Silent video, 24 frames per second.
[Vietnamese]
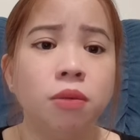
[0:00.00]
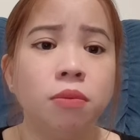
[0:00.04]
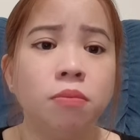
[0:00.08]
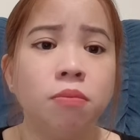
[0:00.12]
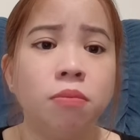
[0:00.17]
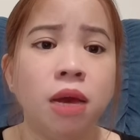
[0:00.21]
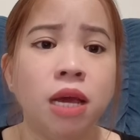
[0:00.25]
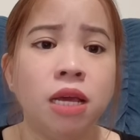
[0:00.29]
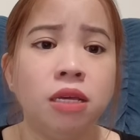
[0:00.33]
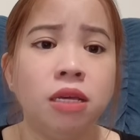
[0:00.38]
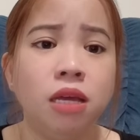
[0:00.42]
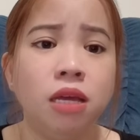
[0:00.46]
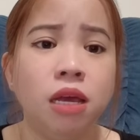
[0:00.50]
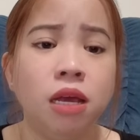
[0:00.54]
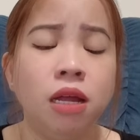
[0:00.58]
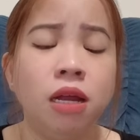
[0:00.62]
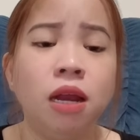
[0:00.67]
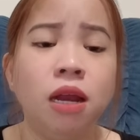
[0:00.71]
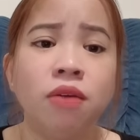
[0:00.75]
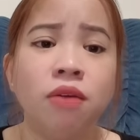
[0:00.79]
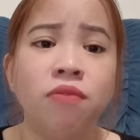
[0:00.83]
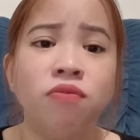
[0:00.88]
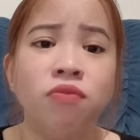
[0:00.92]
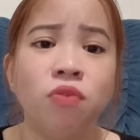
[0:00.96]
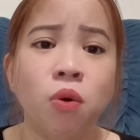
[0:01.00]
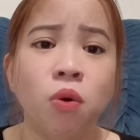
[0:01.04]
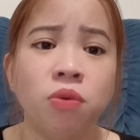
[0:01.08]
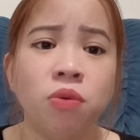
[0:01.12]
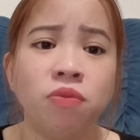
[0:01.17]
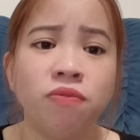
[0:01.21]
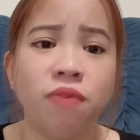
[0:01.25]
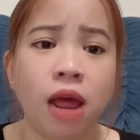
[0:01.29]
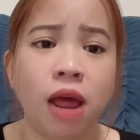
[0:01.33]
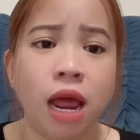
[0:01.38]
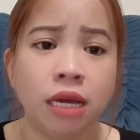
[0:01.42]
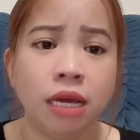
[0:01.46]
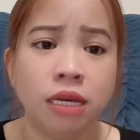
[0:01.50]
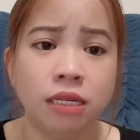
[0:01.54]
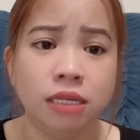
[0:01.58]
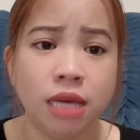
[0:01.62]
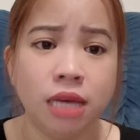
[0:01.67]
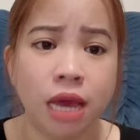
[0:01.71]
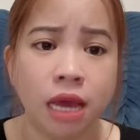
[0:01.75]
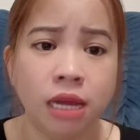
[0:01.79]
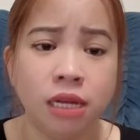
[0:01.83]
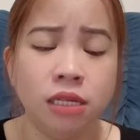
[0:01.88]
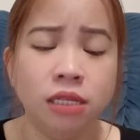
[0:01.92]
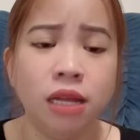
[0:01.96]
mà chị lại vội vàng
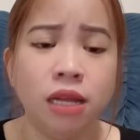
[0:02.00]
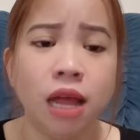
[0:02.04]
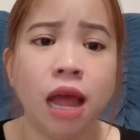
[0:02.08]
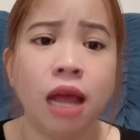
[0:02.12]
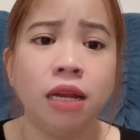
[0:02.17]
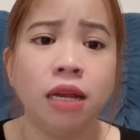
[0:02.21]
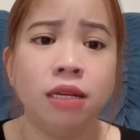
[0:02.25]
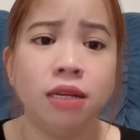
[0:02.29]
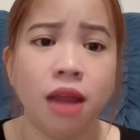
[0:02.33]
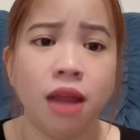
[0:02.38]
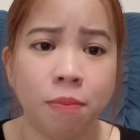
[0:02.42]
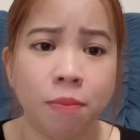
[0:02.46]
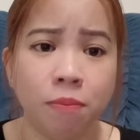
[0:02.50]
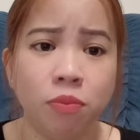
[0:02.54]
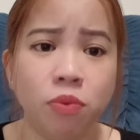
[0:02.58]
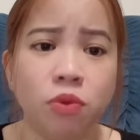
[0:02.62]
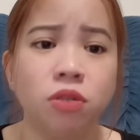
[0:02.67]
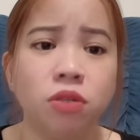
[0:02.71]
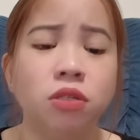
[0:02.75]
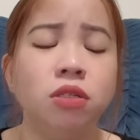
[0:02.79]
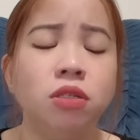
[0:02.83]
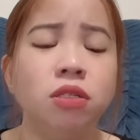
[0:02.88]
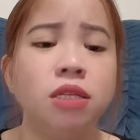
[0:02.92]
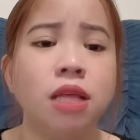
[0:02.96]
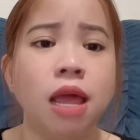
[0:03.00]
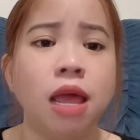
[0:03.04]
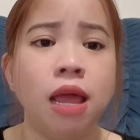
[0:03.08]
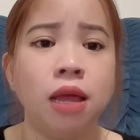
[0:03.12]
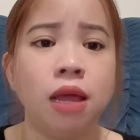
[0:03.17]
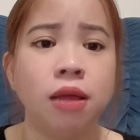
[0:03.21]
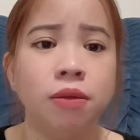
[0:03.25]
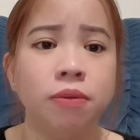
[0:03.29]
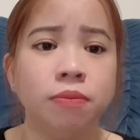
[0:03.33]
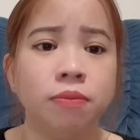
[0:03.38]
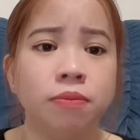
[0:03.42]
chạy ra đập cửa xe